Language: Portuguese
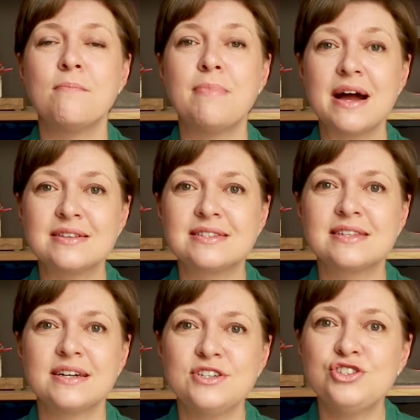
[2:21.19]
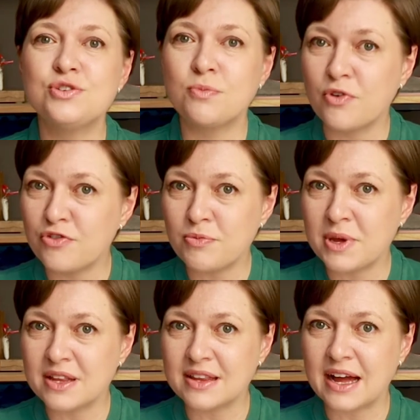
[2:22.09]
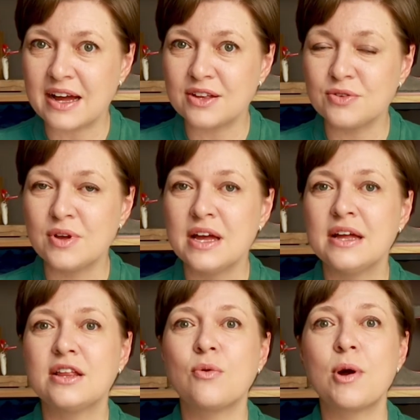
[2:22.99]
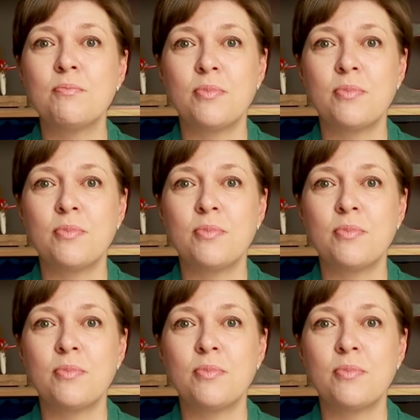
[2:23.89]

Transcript: bastante movimentado. Então, a